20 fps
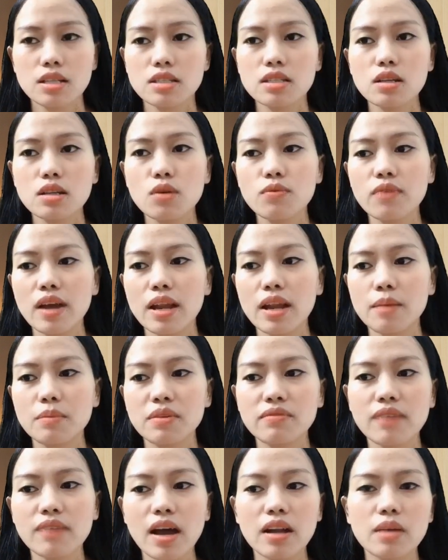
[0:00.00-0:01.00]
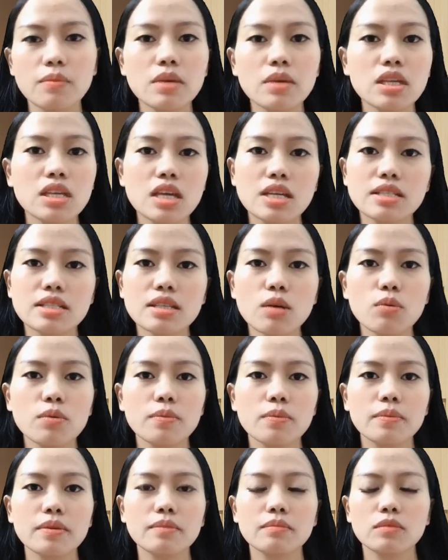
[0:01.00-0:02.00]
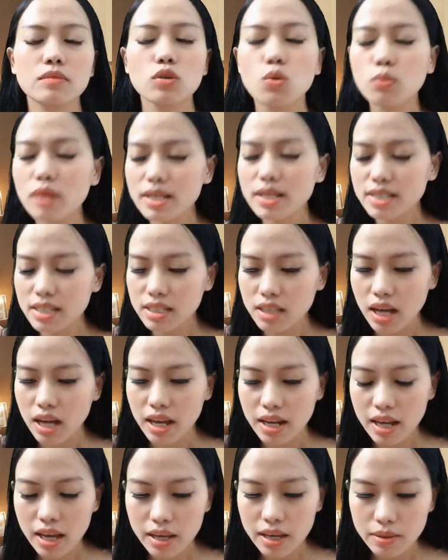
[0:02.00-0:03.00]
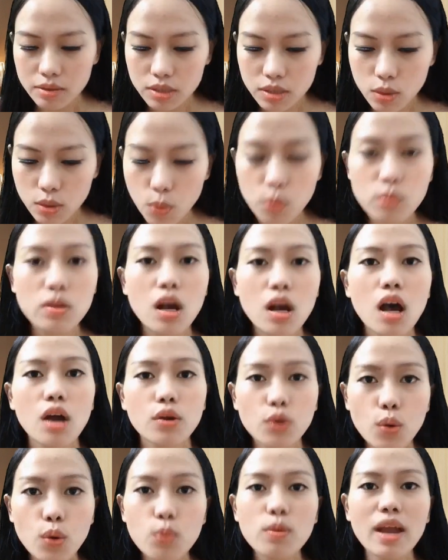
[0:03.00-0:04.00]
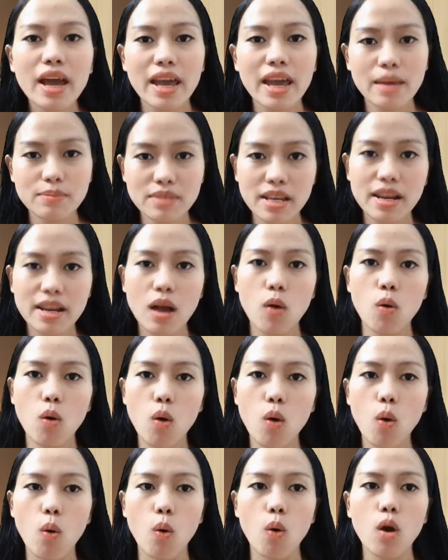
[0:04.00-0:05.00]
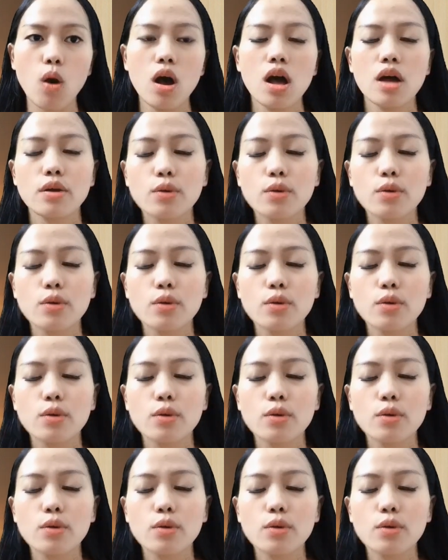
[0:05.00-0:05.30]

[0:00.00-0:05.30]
chứ không phải là mình vào đấy mình nhìn xong rồi đúng là chị thấy là đúng đúng là em sẽ đau khổ